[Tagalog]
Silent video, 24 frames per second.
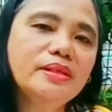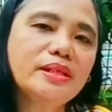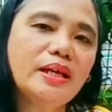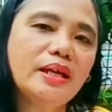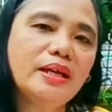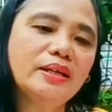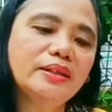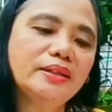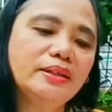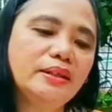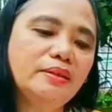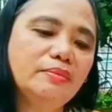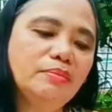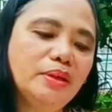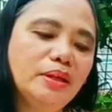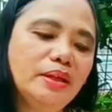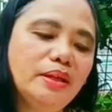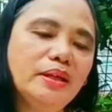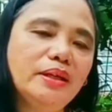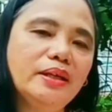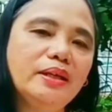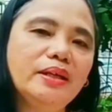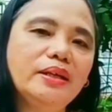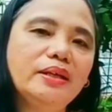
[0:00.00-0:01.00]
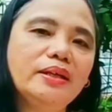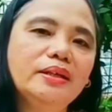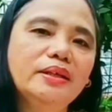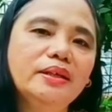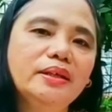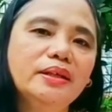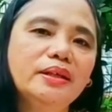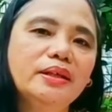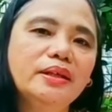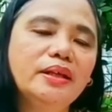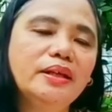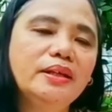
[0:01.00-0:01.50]
no, sa ating mga
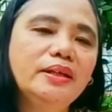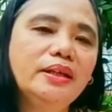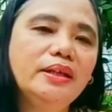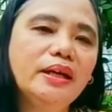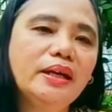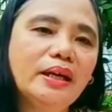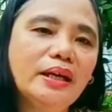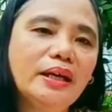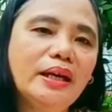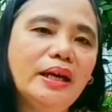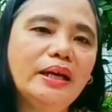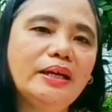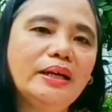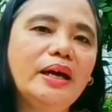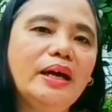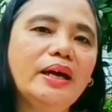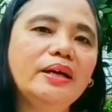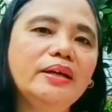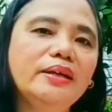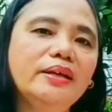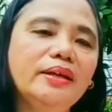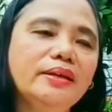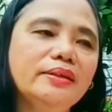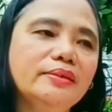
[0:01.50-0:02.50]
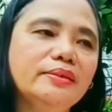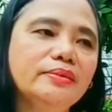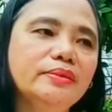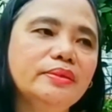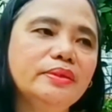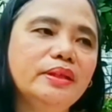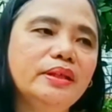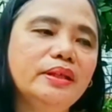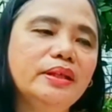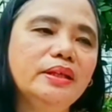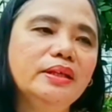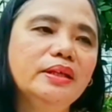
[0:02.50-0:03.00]
ganyang kalagayan,
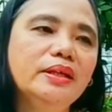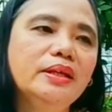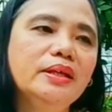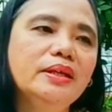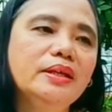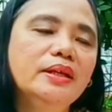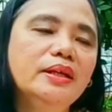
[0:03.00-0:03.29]
kundi